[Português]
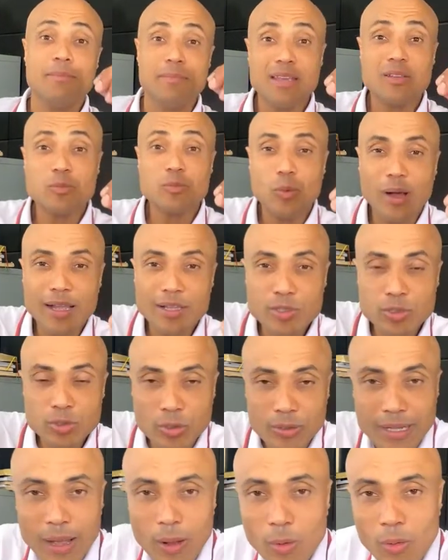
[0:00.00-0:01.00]
mesmo
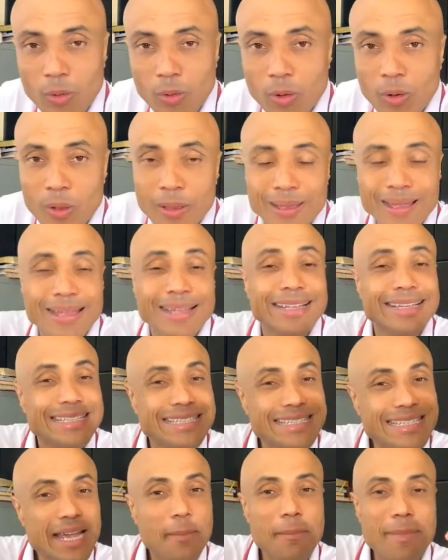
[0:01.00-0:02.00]
racional,
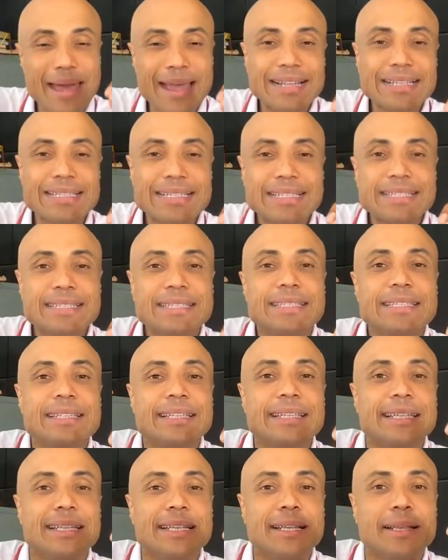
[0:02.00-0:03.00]
diabetes
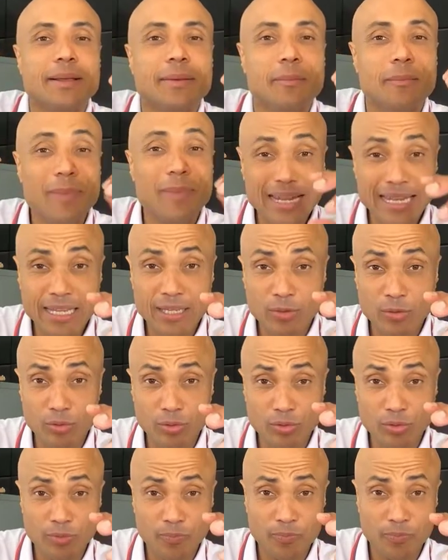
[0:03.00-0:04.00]

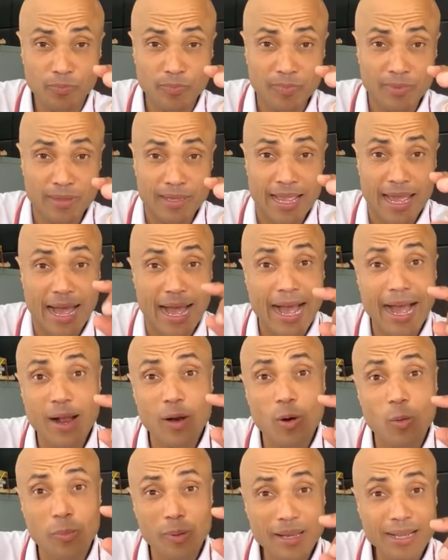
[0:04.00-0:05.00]
mellitus,
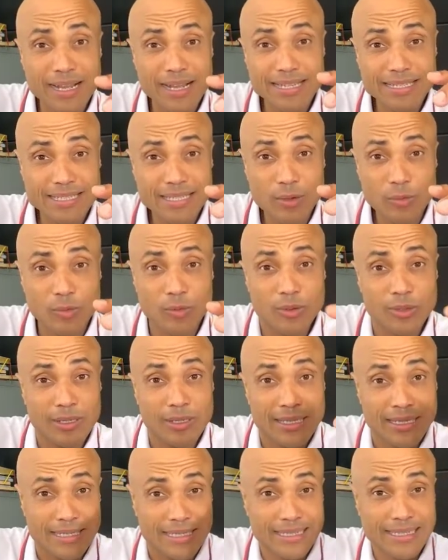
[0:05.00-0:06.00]
a complicação
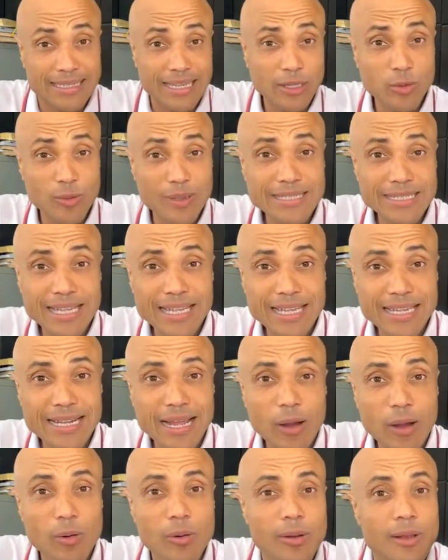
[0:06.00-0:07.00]
da doença
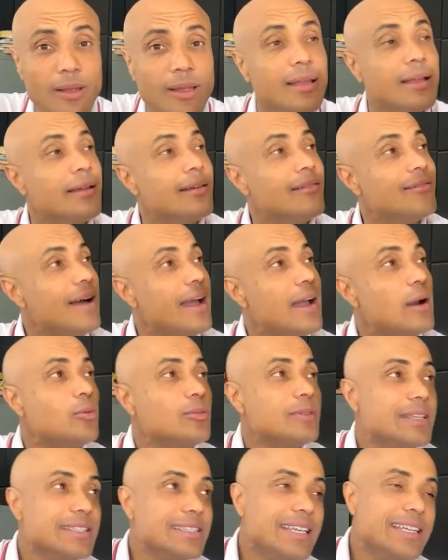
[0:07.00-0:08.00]
renal vai
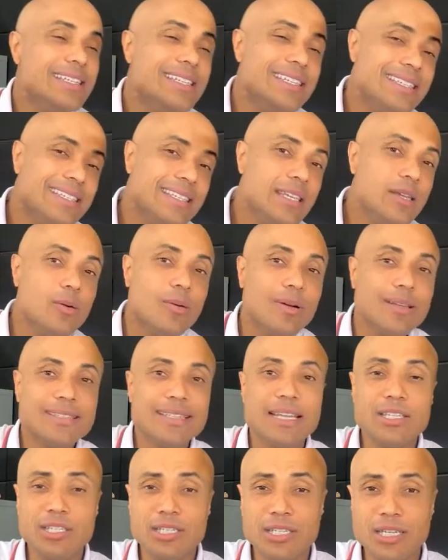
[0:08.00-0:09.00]
acontecer de 5 a
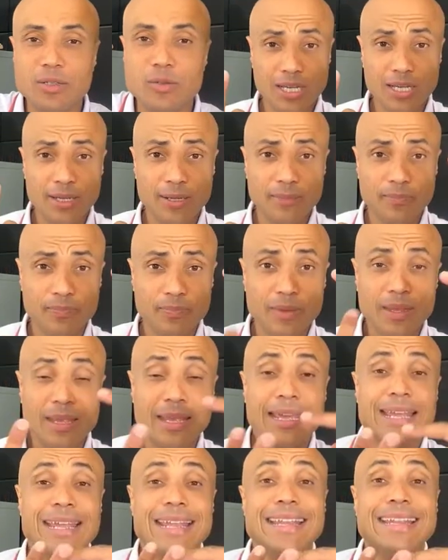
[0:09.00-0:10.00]
7 anos
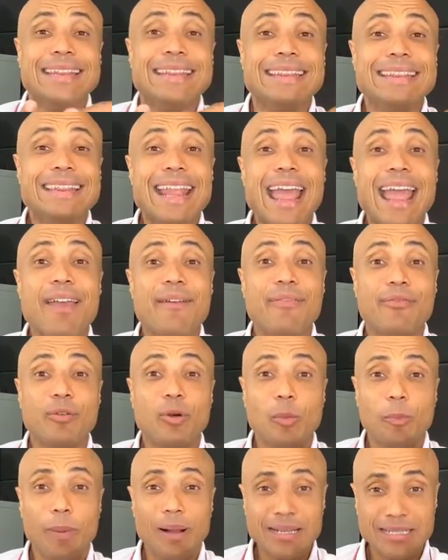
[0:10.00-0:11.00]

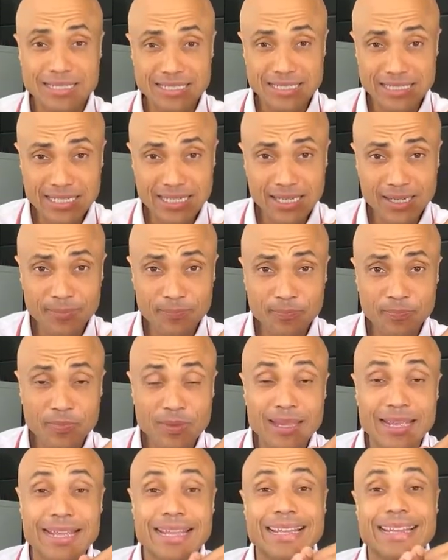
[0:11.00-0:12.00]
neuropatia
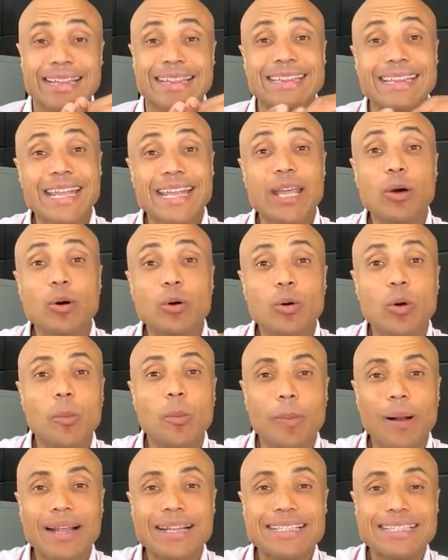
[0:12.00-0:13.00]

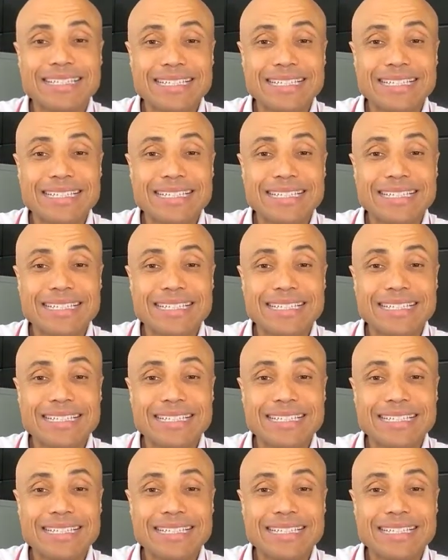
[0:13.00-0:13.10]
diabética,